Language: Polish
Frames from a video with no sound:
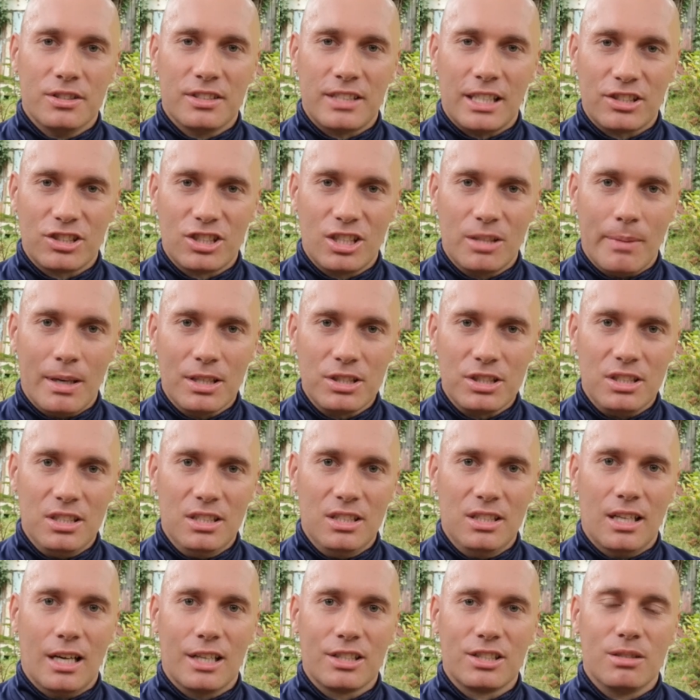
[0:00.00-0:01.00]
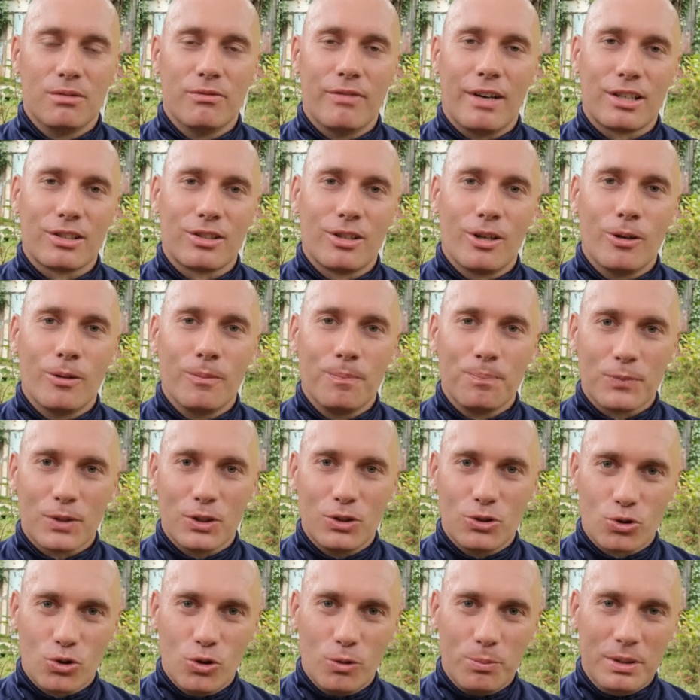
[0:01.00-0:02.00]
zatrzymać i na czym warto
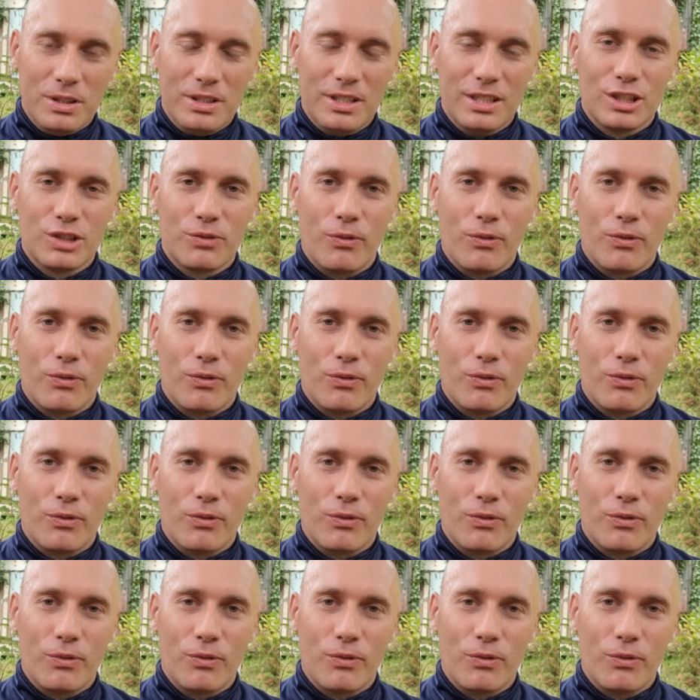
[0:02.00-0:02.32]
skupić